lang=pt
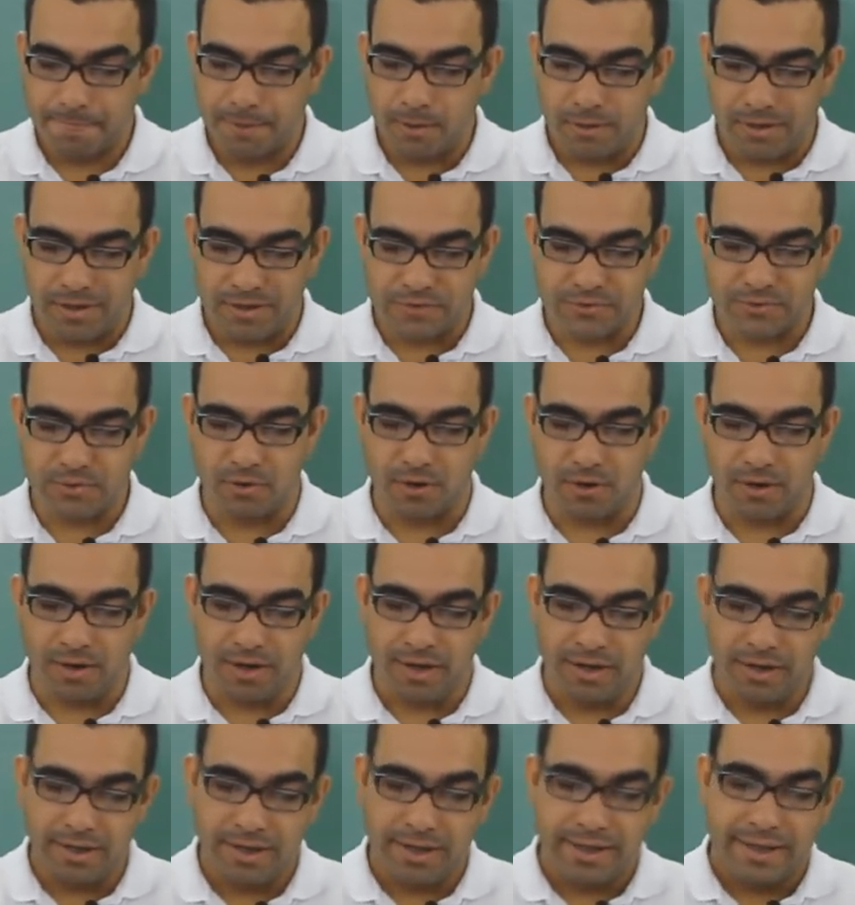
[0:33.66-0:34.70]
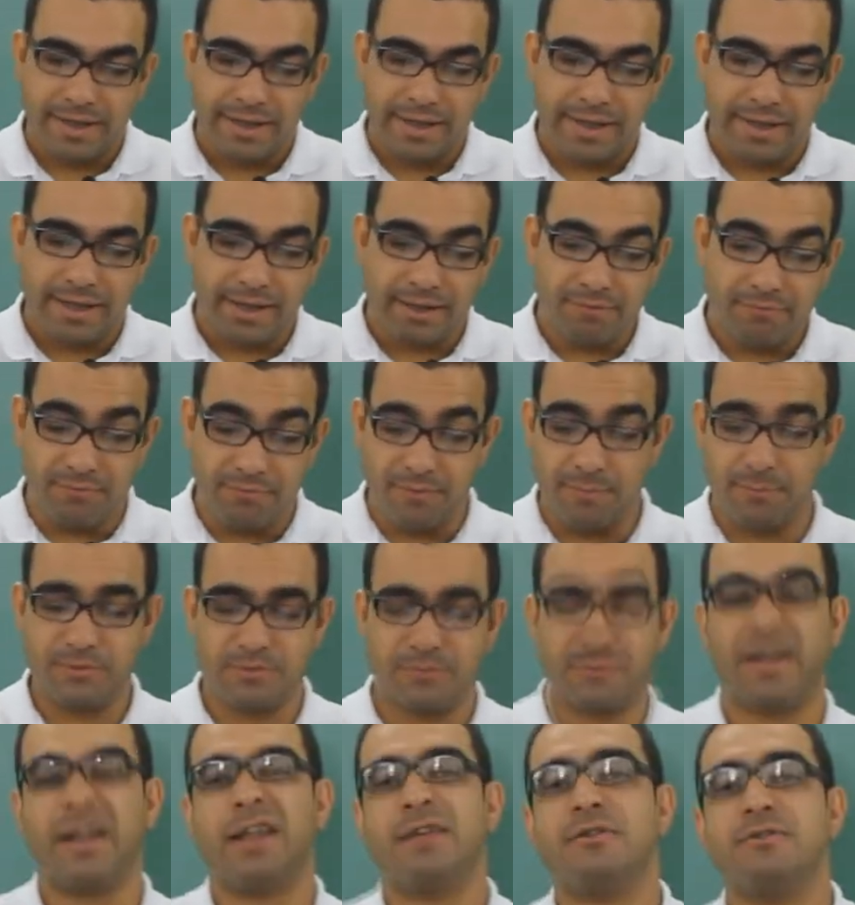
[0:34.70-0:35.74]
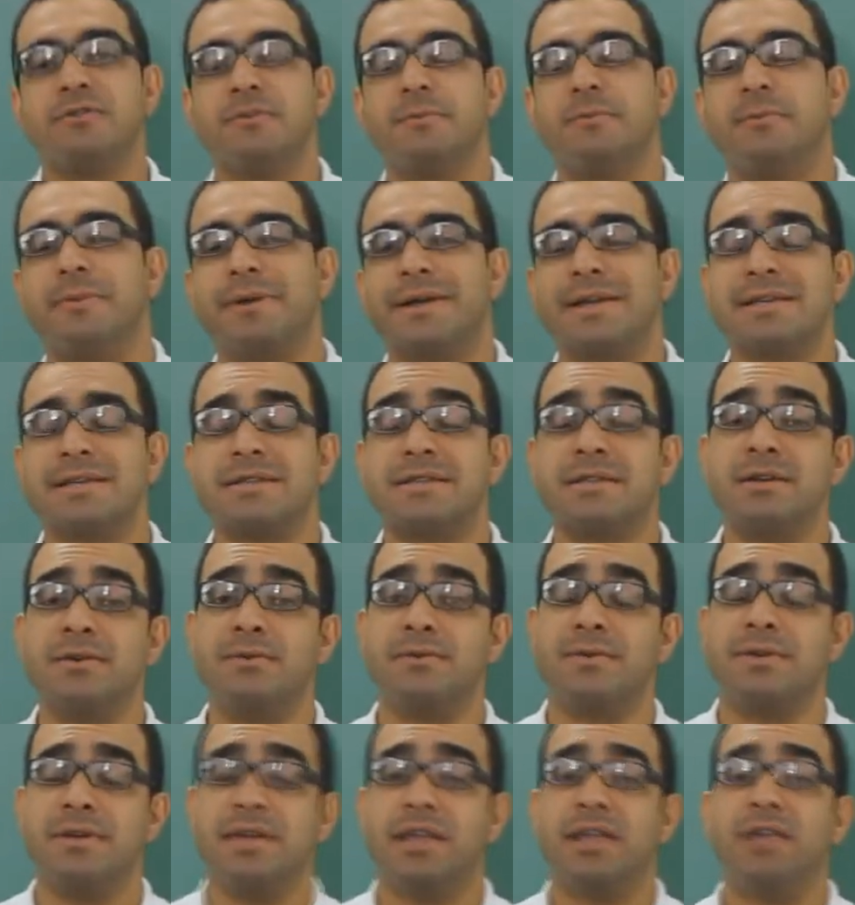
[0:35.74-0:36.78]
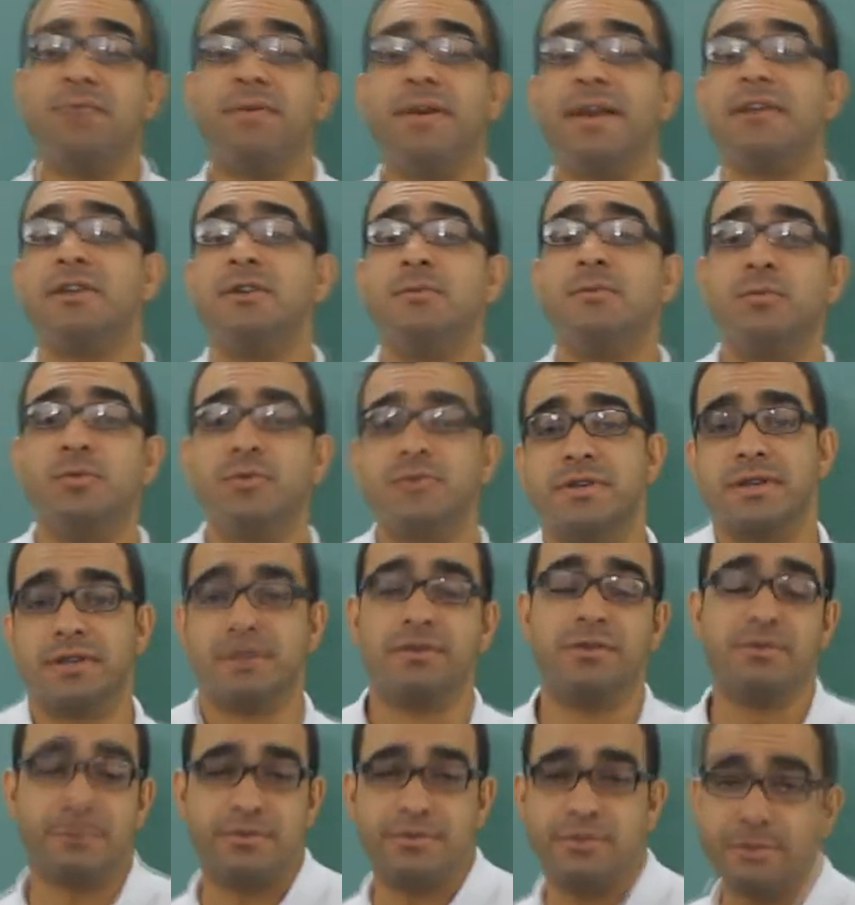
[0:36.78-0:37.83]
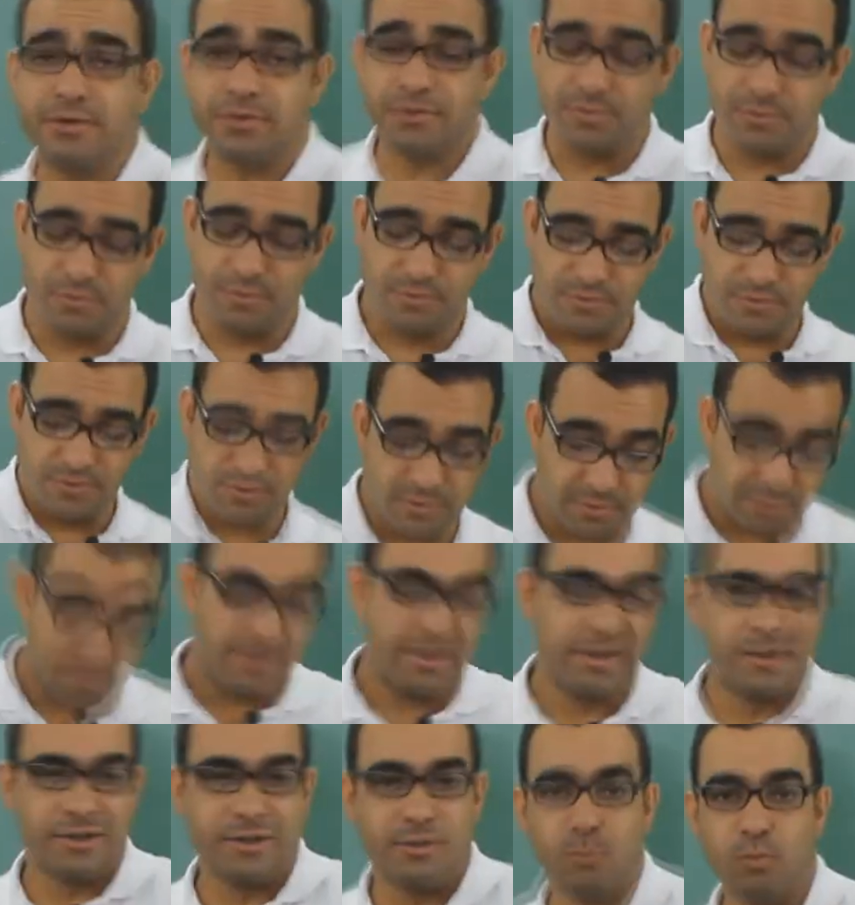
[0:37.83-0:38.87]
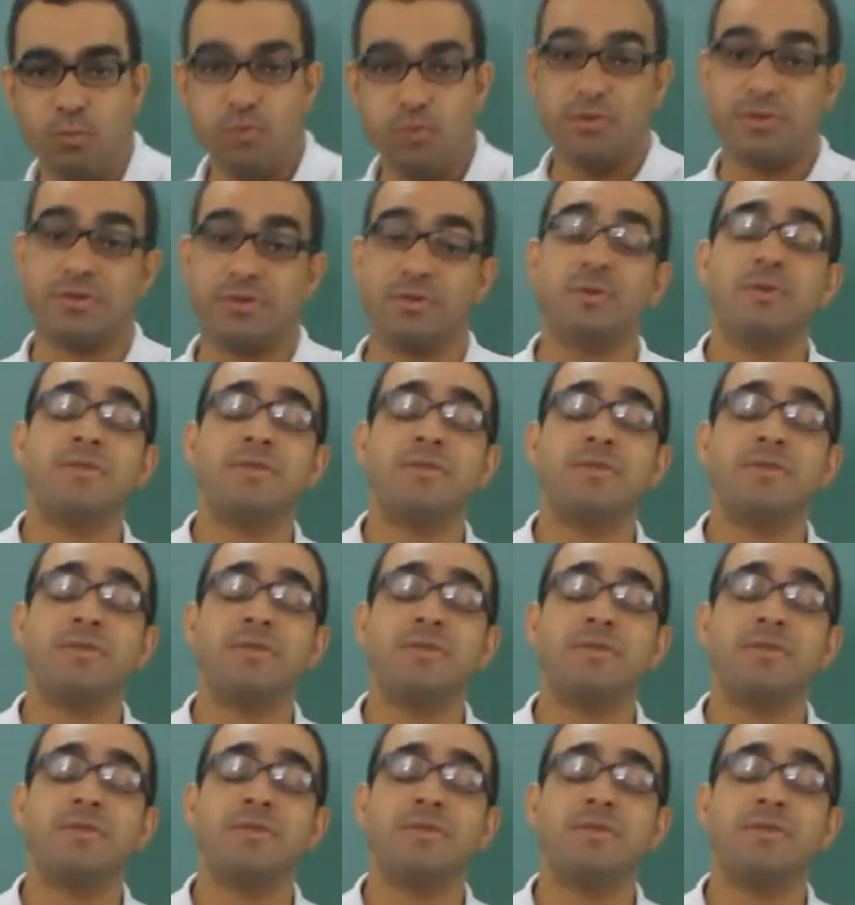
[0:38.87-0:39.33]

Olha só, é, vamos falar sobre uma questão que fala de música, de música,